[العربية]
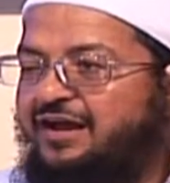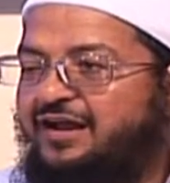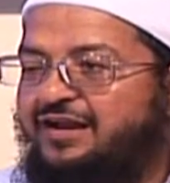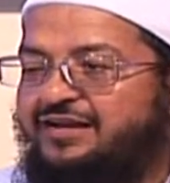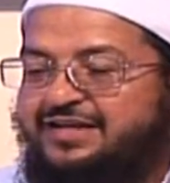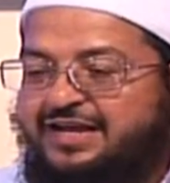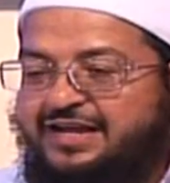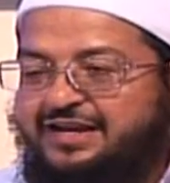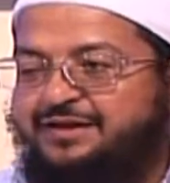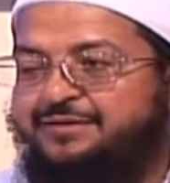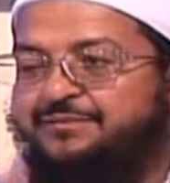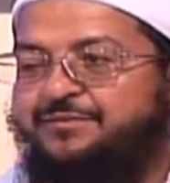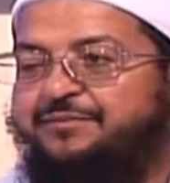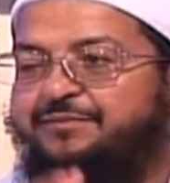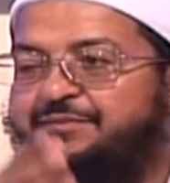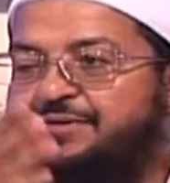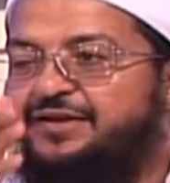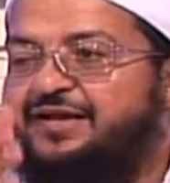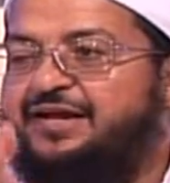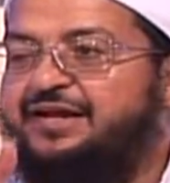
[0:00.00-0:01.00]
الكريم
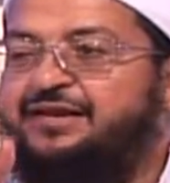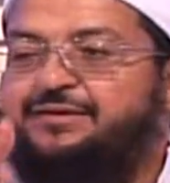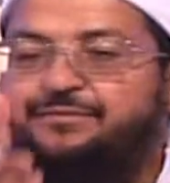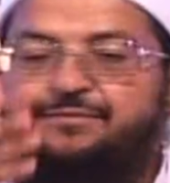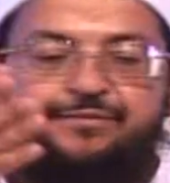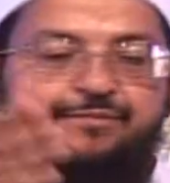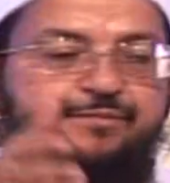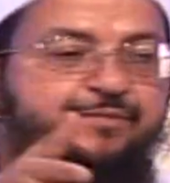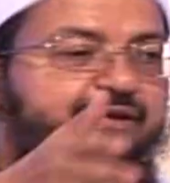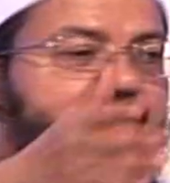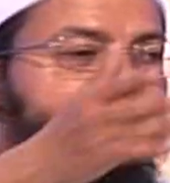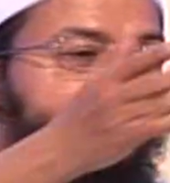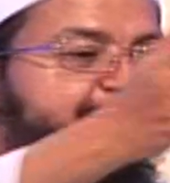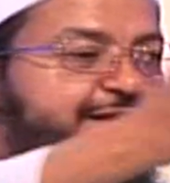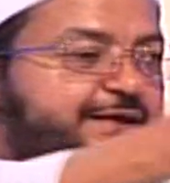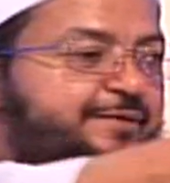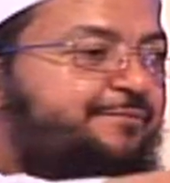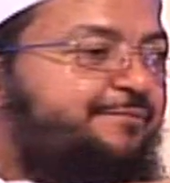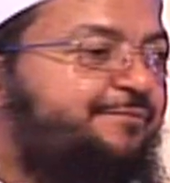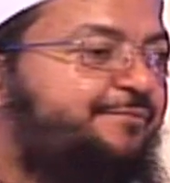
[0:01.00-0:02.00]
ابن الكريم ابن
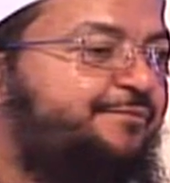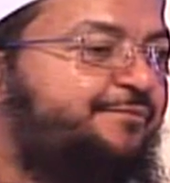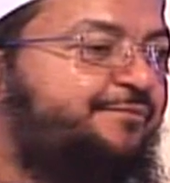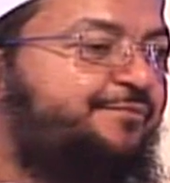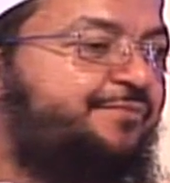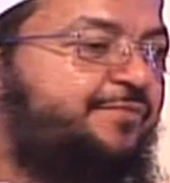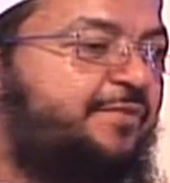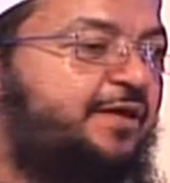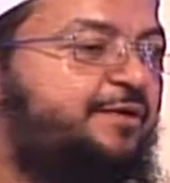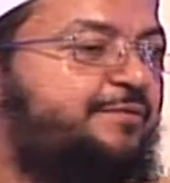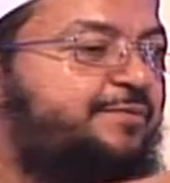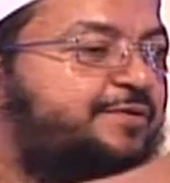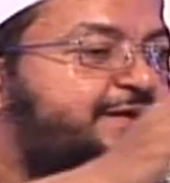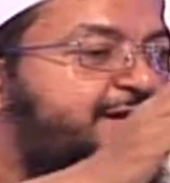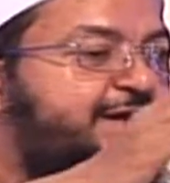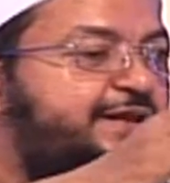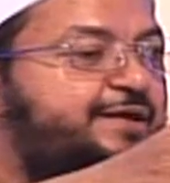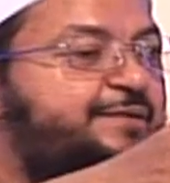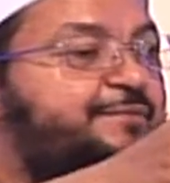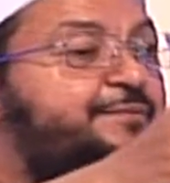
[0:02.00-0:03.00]
الكريم ابن
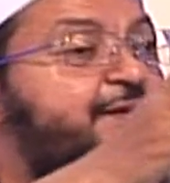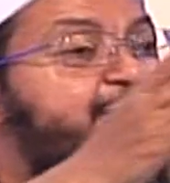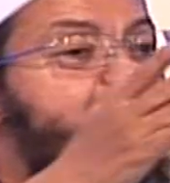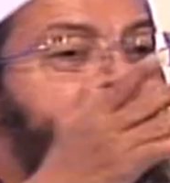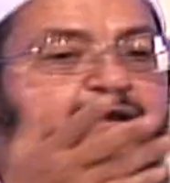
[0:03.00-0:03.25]
الكريم